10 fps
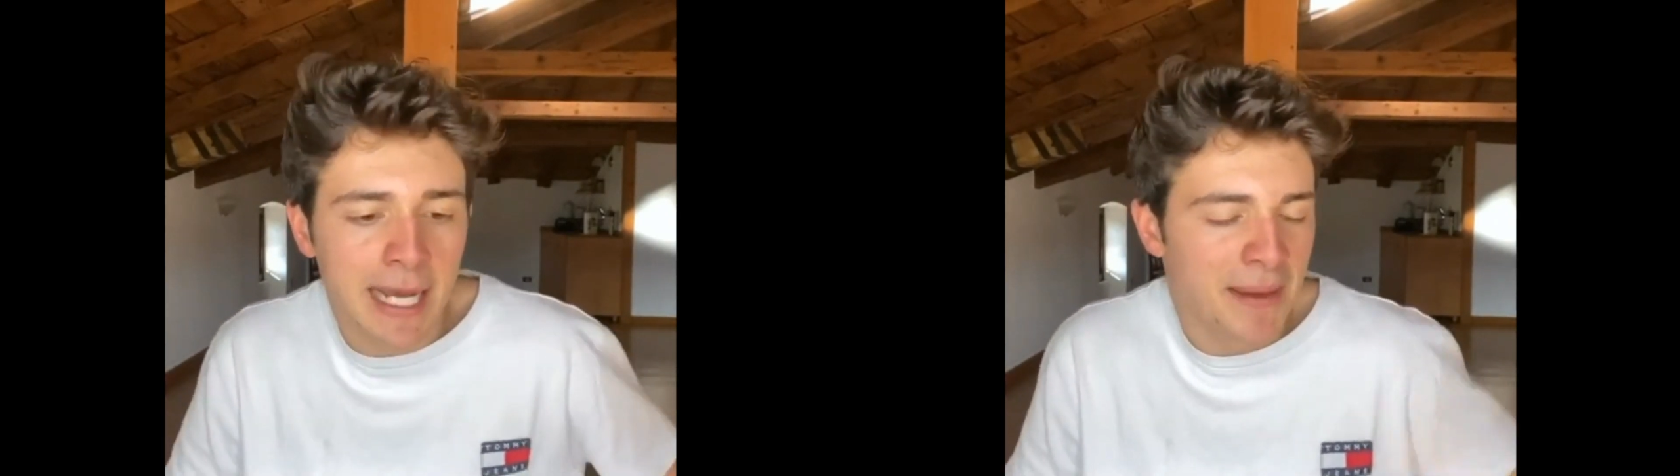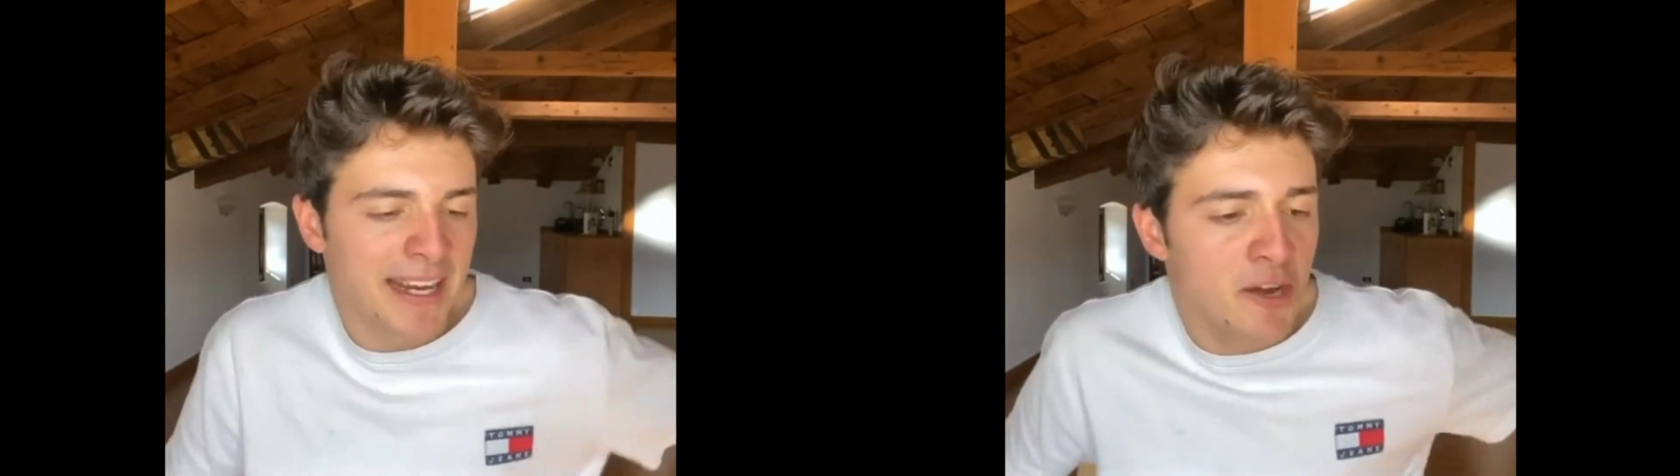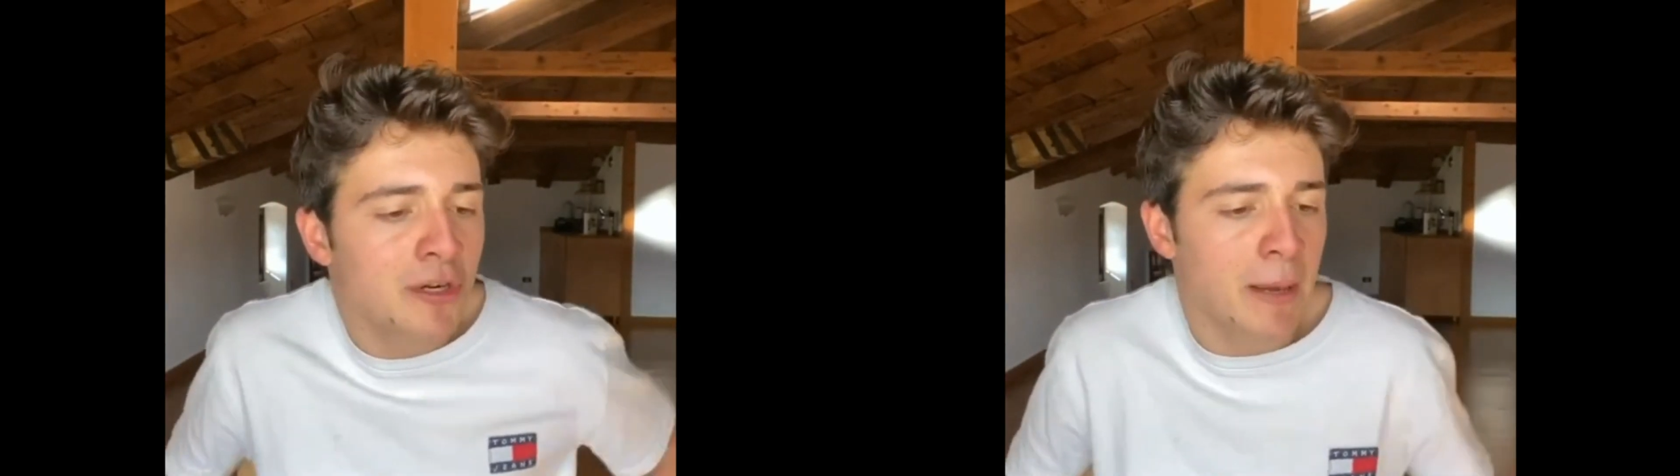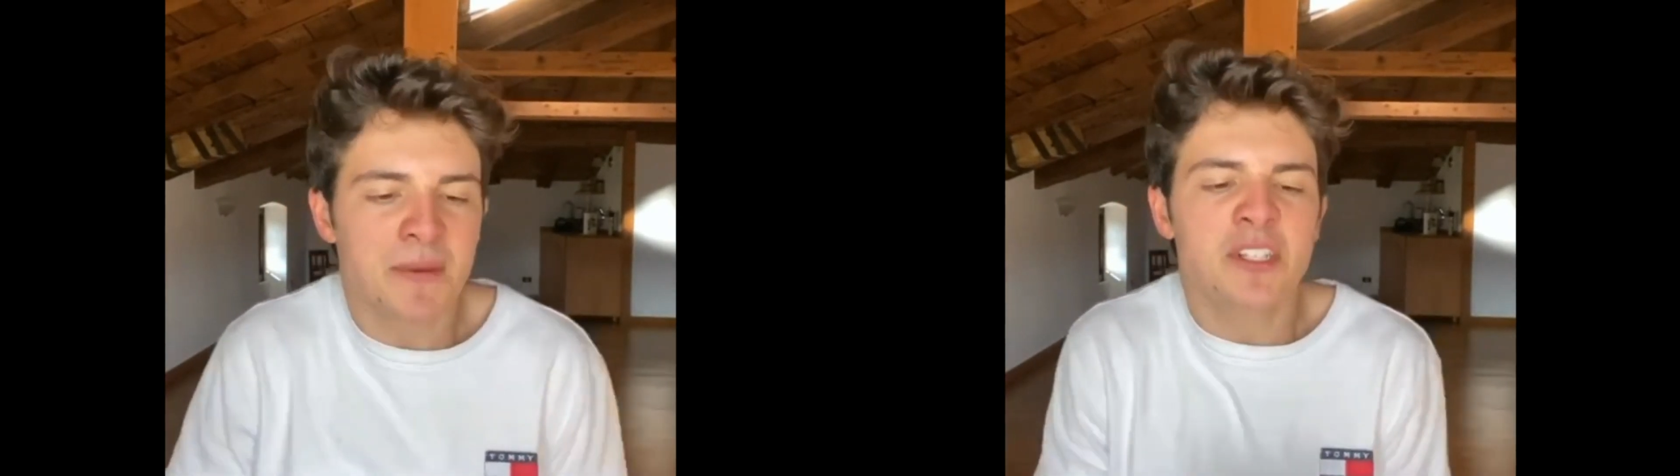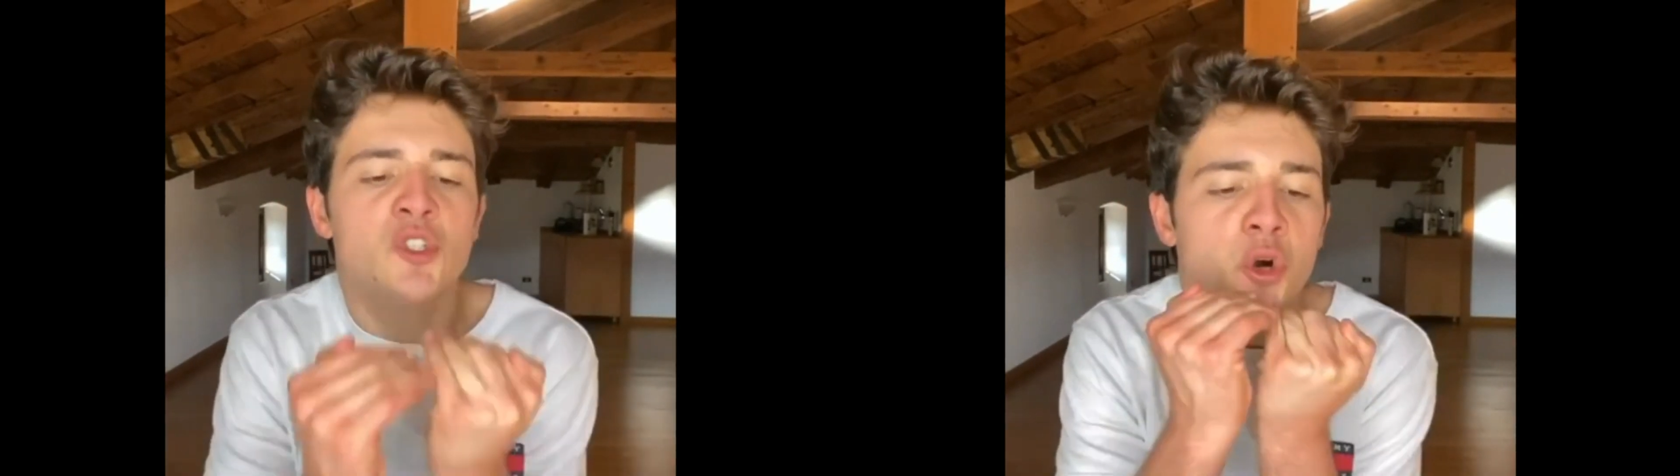perché non
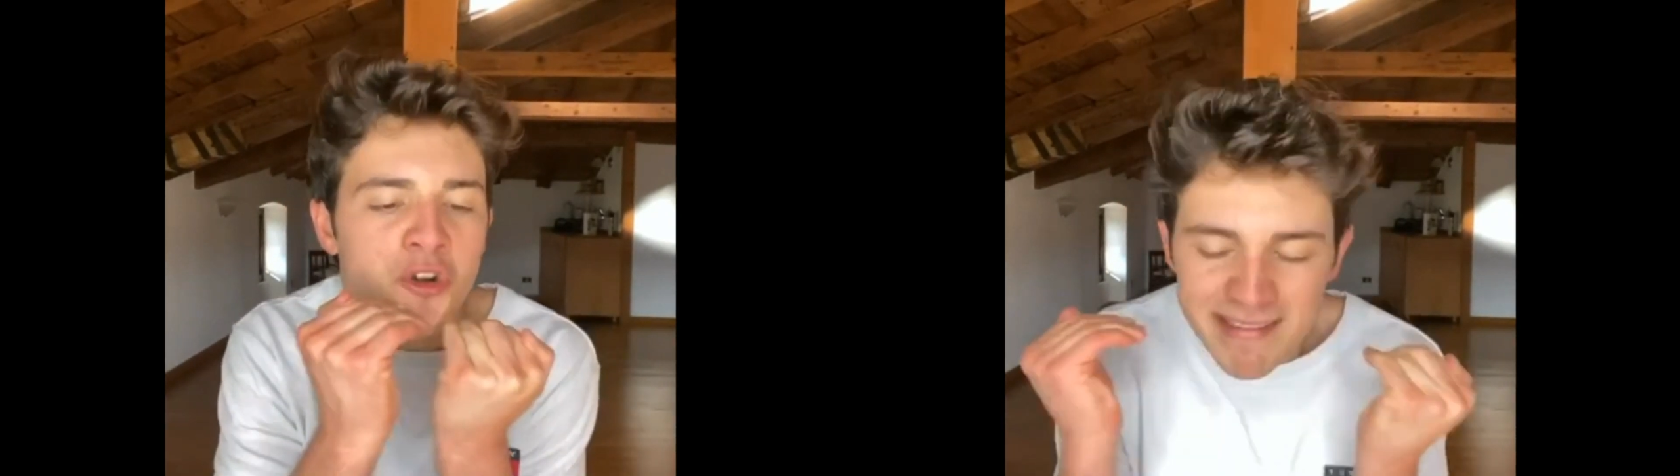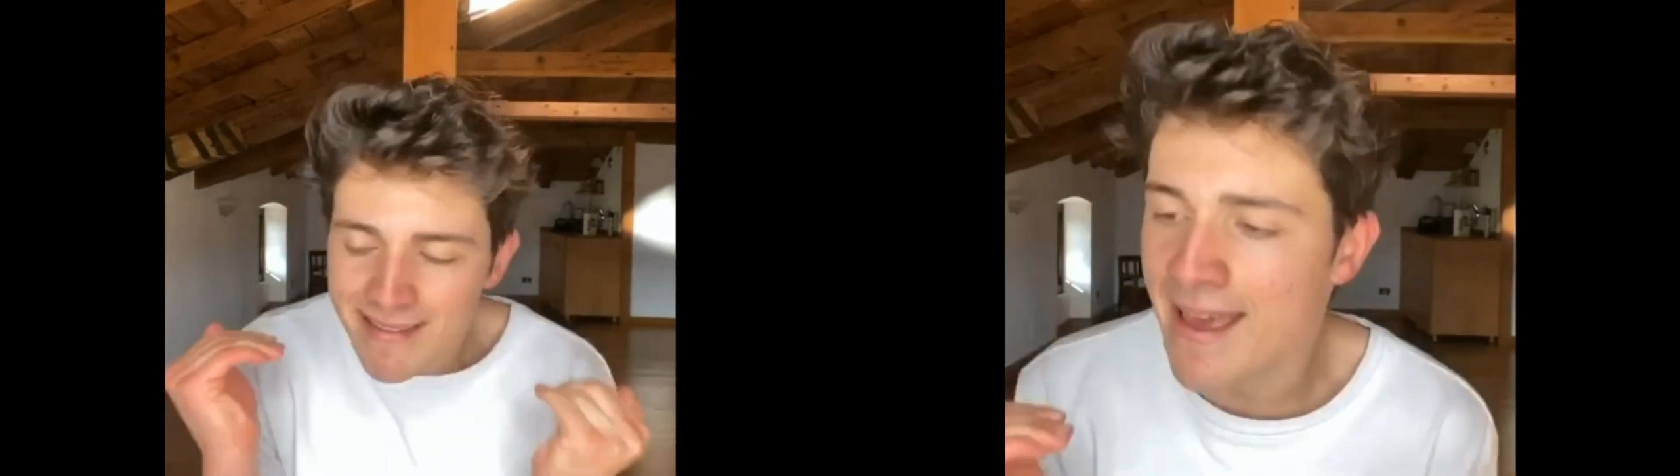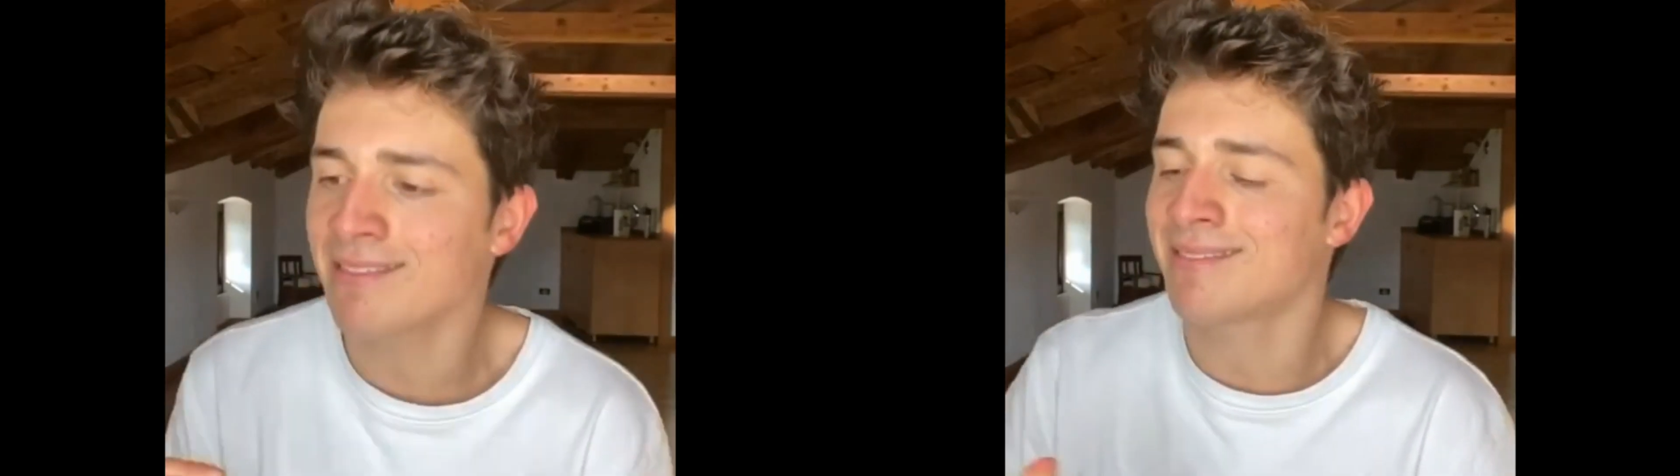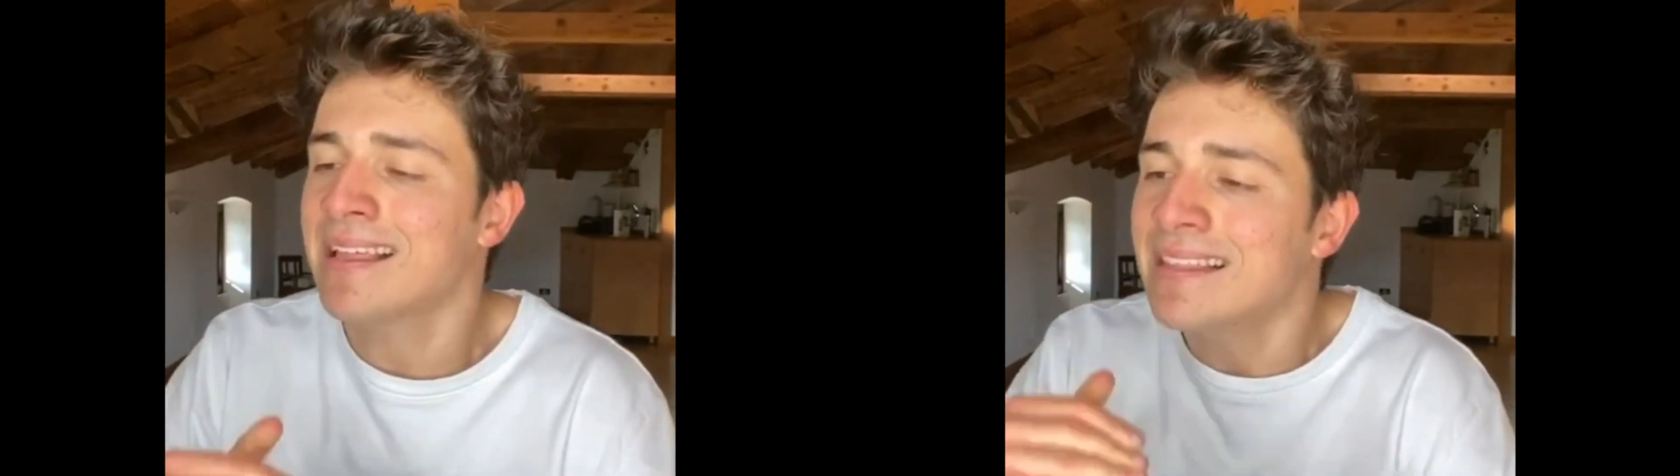capisco niente